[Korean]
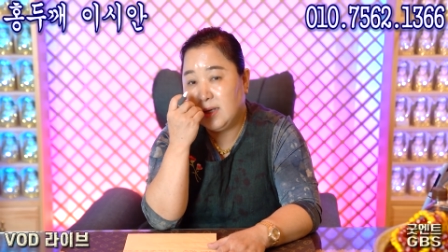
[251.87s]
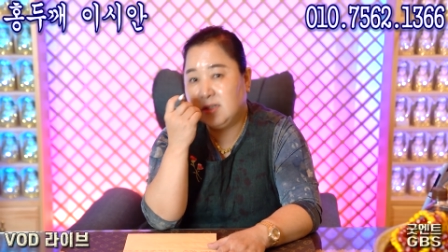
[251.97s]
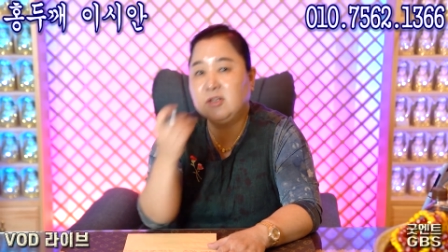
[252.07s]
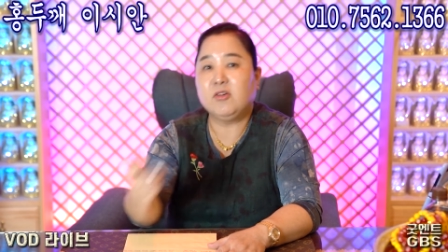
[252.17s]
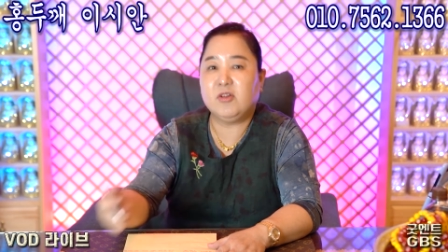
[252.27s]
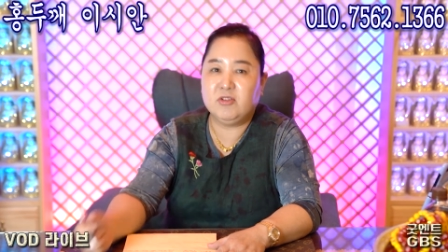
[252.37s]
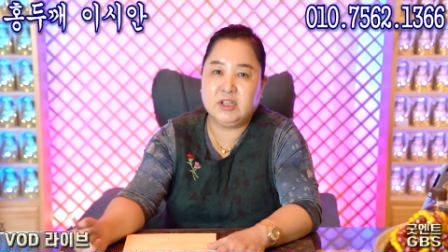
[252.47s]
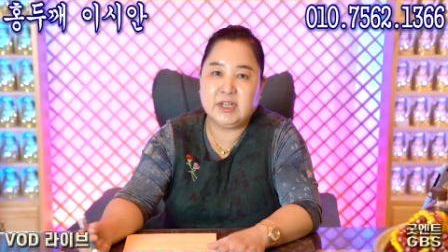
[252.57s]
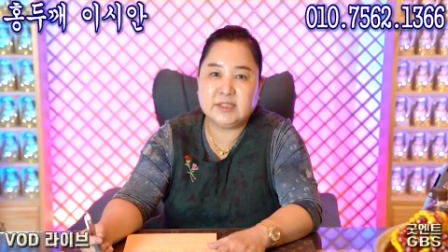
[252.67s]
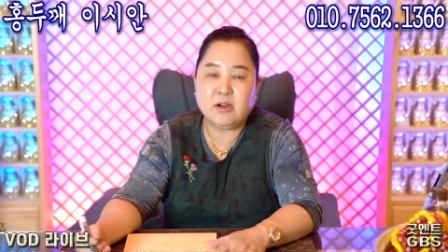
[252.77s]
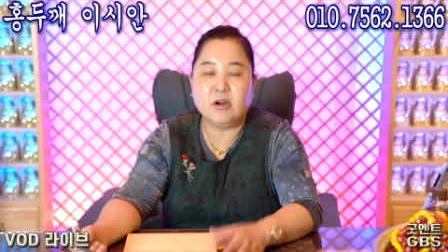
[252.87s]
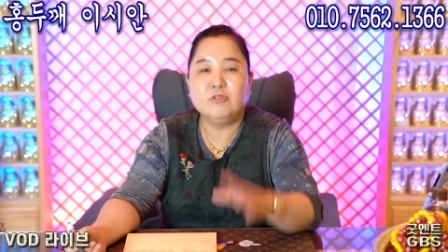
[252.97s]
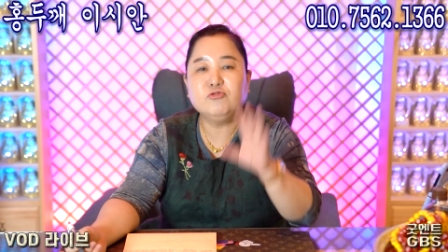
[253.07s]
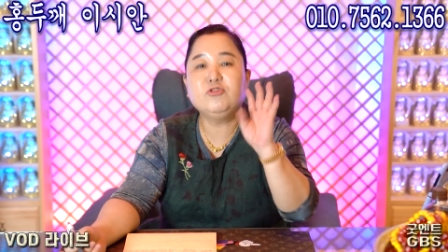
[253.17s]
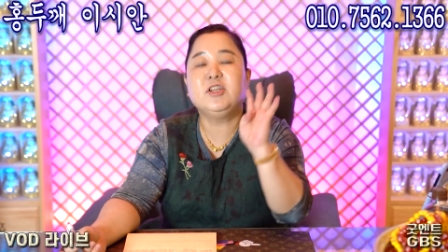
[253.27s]
그런 걸로 인해서
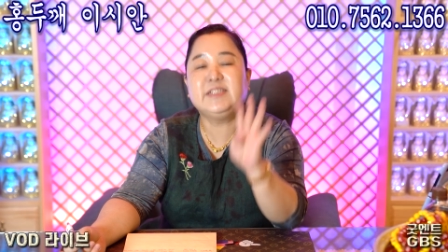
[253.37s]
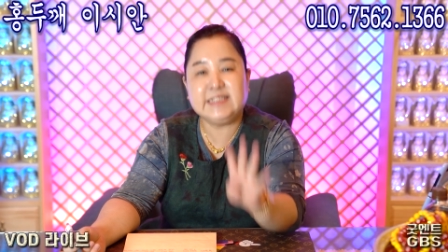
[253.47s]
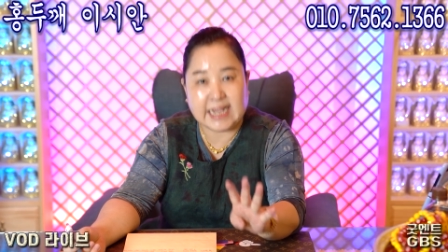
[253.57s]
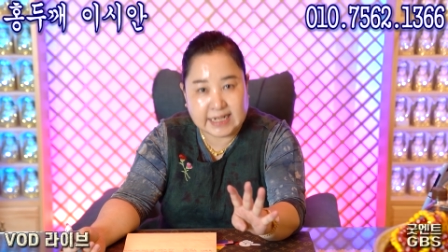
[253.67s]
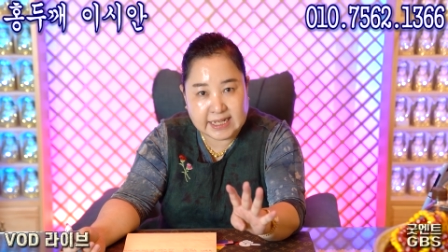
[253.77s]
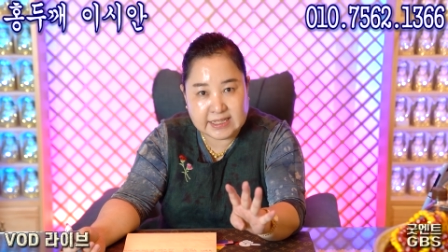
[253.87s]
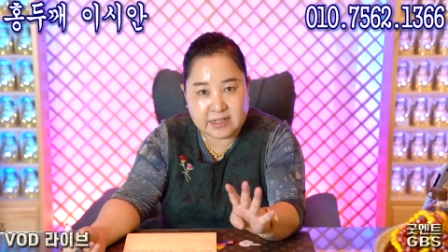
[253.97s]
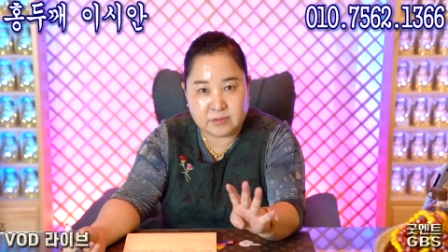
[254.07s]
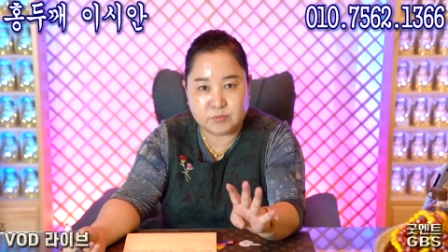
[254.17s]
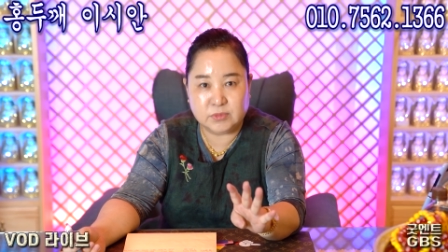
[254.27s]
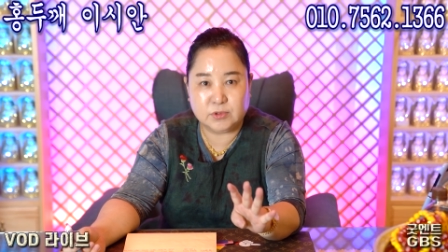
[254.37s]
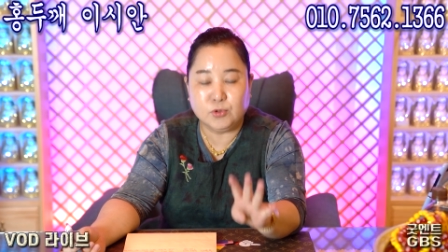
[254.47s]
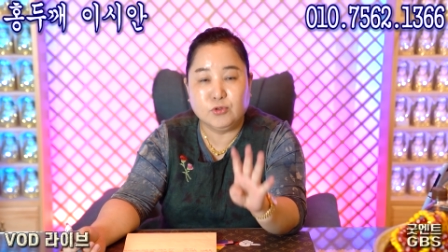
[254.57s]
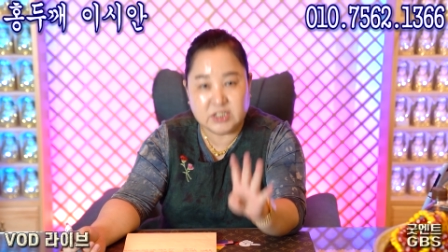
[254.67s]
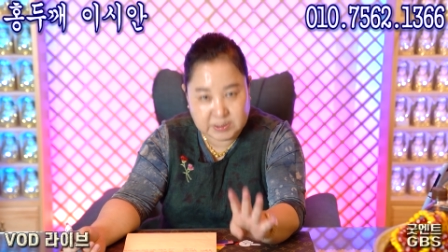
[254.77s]
구겨지지 않아야 되는
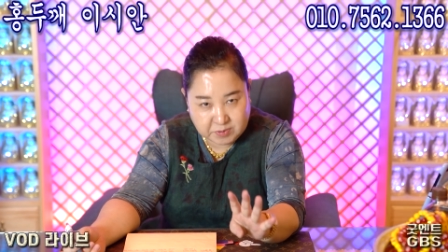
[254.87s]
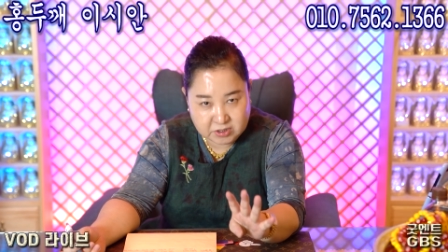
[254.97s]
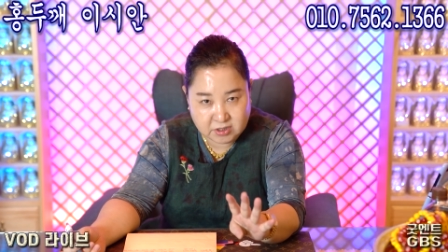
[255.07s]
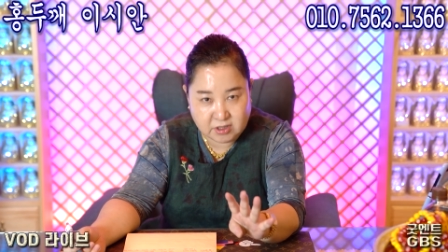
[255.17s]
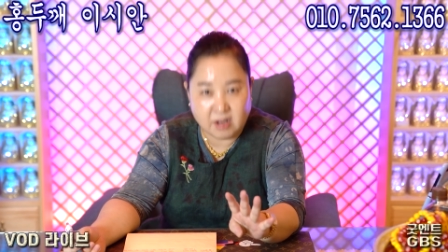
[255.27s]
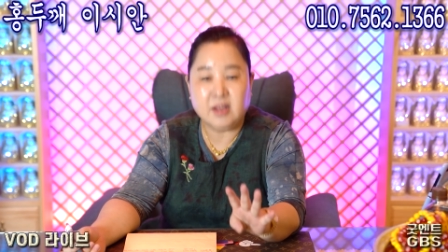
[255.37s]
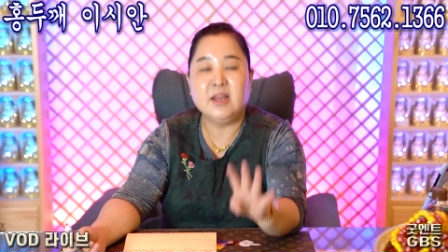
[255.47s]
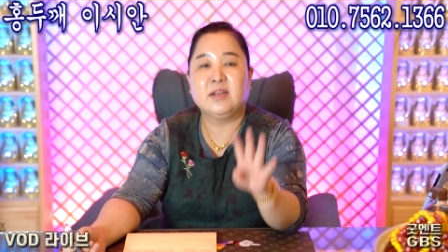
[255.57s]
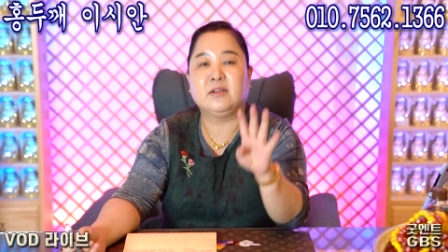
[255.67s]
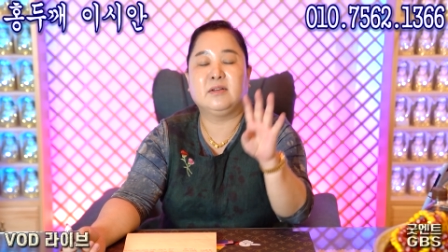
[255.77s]
돈을 집어넣을 거, 음.